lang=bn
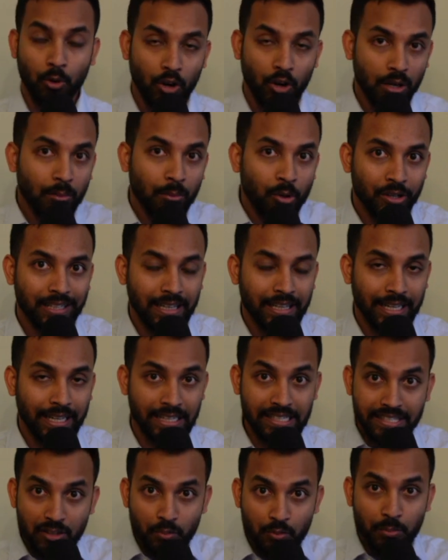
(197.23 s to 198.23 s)
ভয়ে ভয়ে থেকে
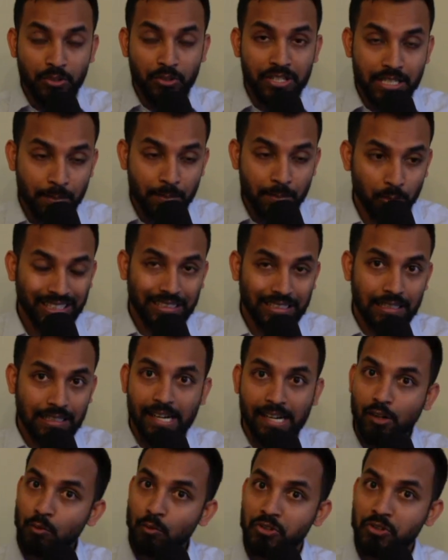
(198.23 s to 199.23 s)
নিজের উপর নিজের প্রত্যেকটা
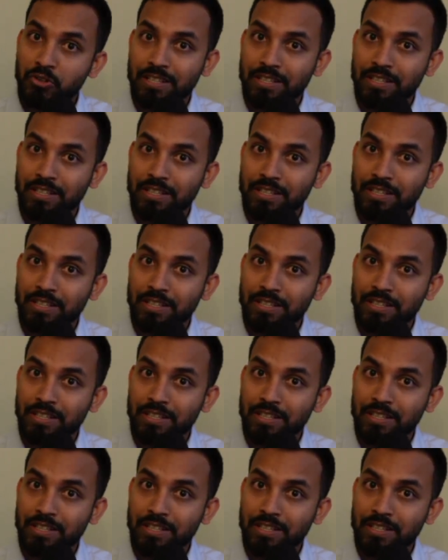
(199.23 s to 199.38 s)
লাইনের উপর